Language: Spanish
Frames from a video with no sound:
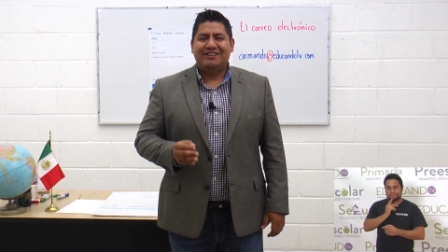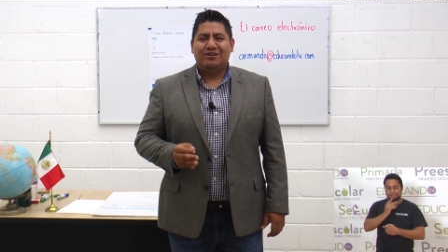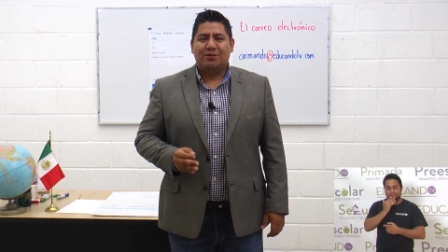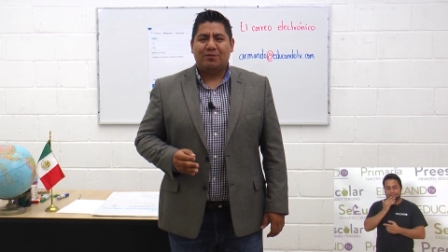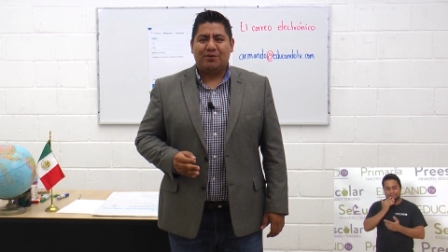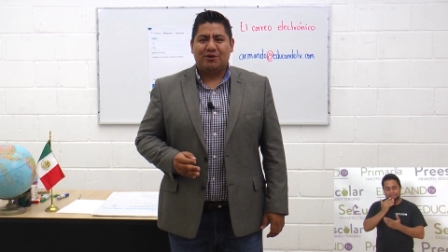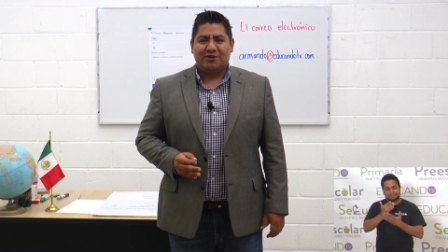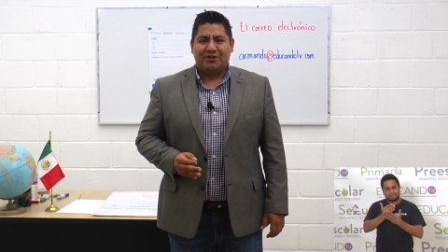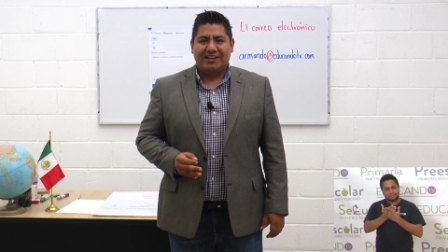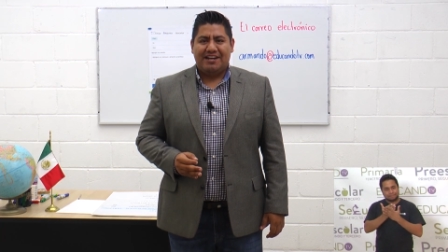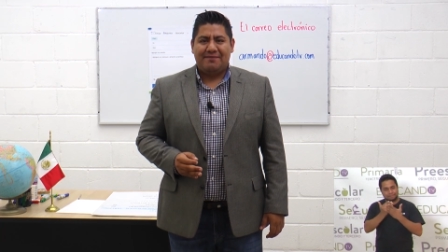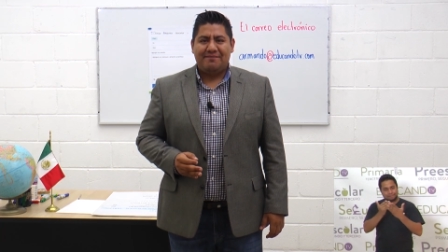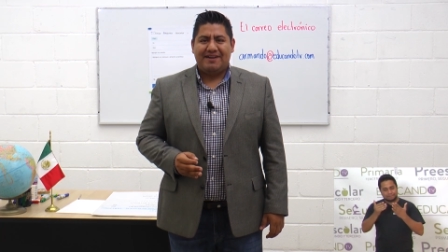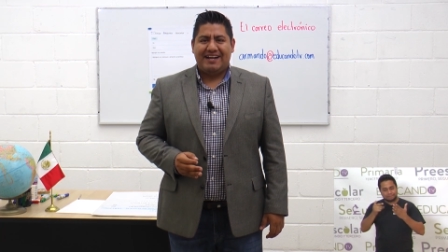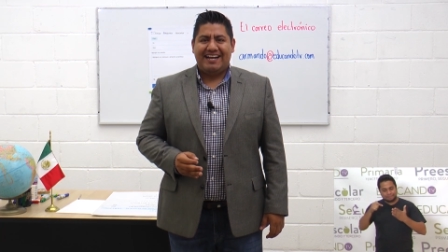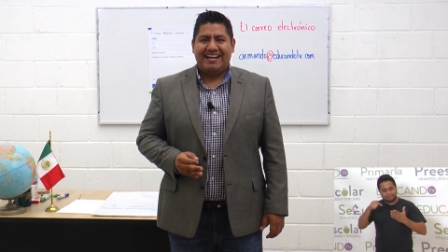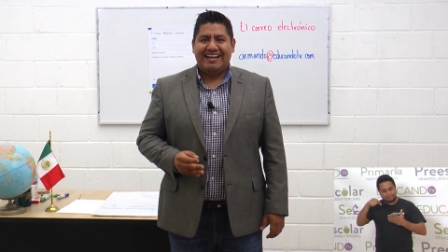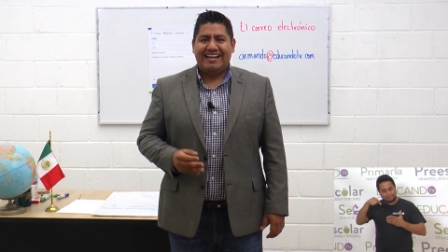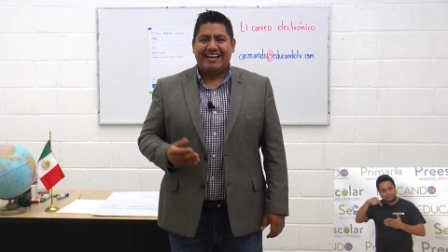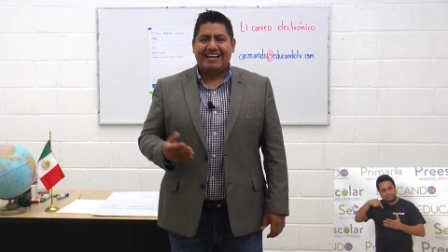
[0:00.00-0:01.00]
tu
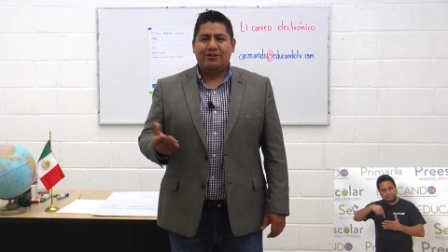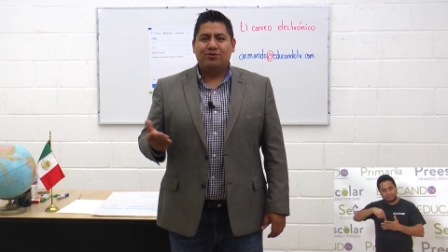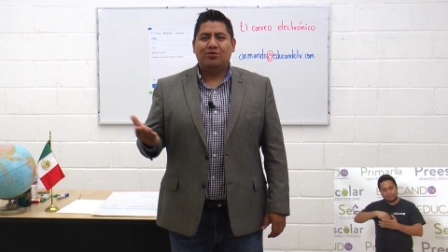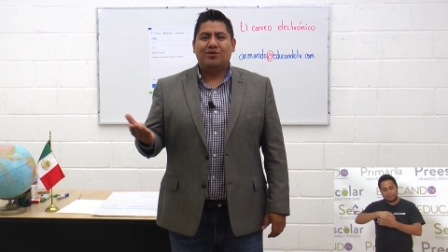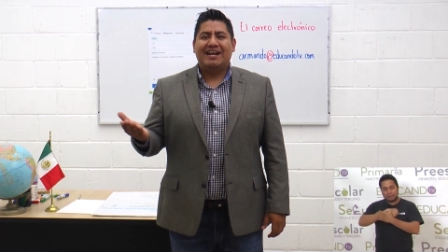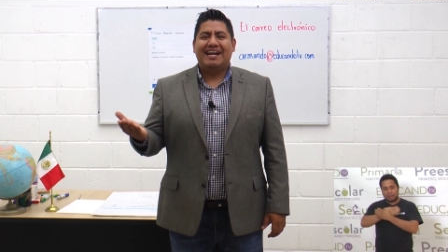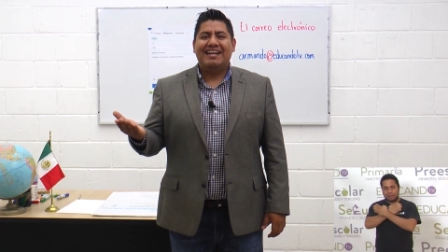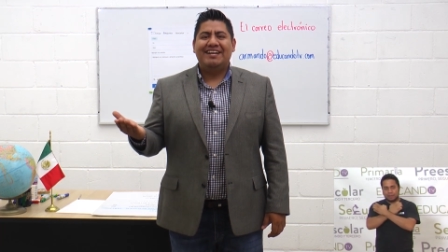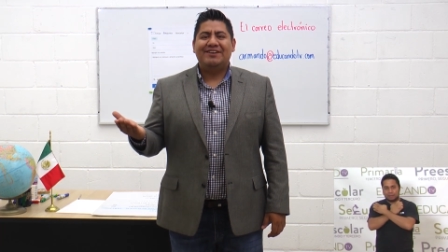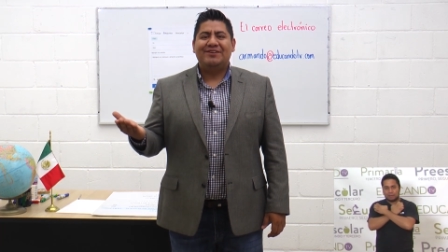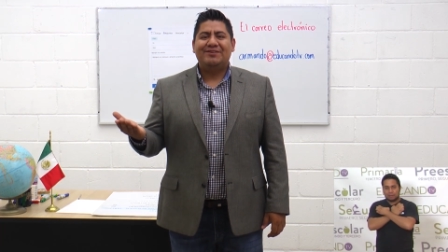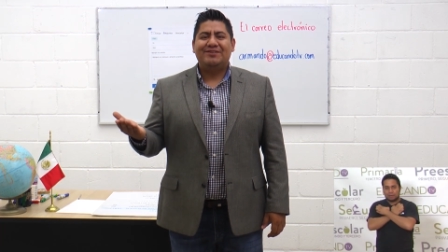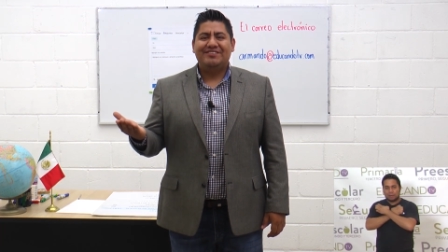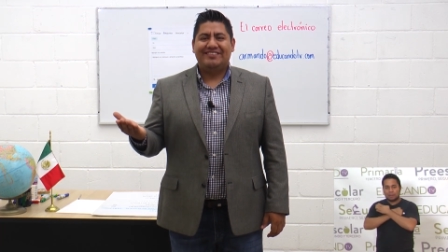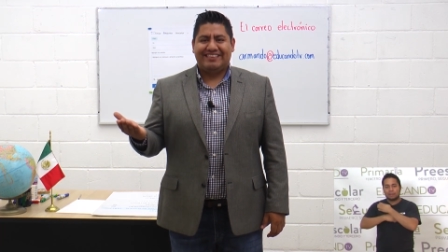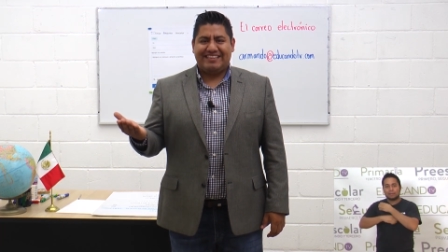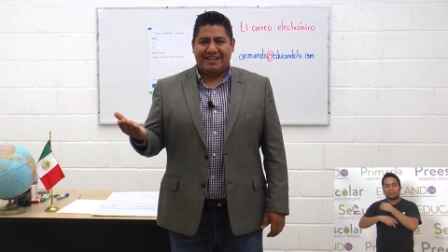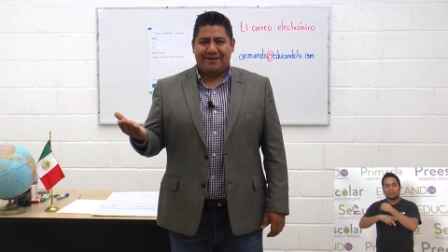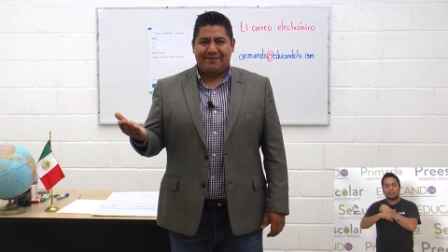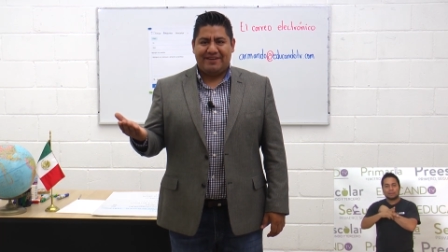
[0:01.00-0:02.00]
programa Educando
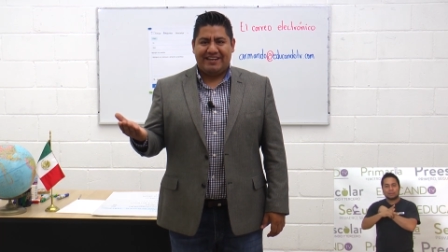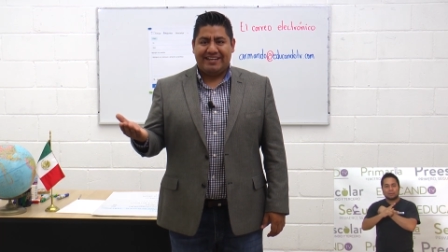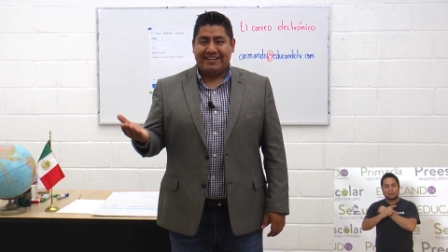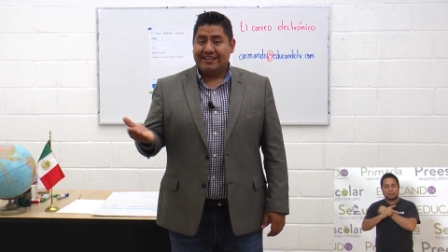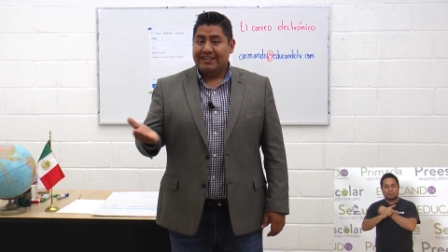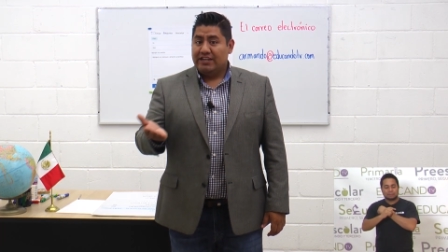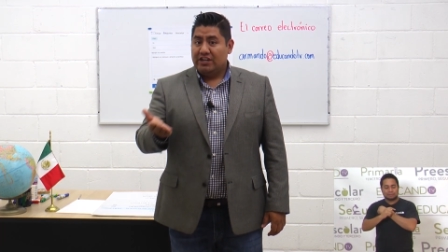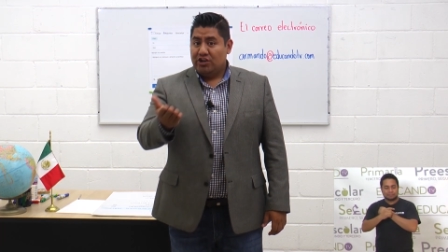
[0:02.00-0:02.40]
TV.